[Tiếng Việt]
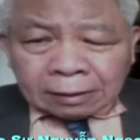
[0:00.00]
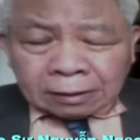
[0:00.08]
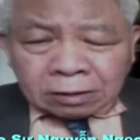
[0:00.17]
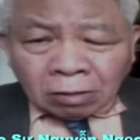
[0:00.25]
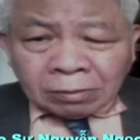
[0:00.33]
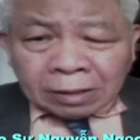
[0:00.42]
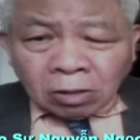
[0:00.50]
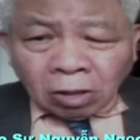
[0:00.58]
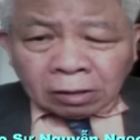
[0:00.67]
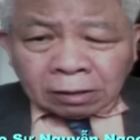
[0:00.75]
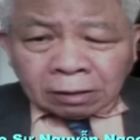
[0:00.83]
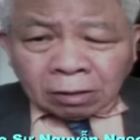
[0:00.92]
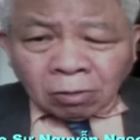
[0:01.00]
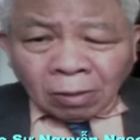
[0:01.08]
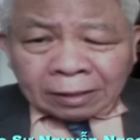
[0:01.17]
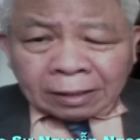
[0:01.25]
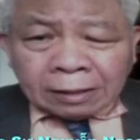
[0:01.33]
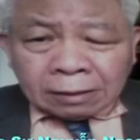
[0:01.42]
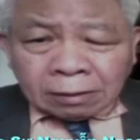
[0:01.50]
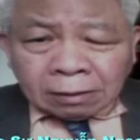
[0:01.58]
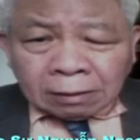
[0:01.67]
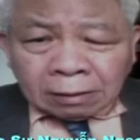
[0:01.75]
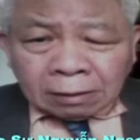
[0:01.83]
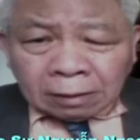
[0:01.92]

uh, trong khi đó đó thì Hoa Kỳ đó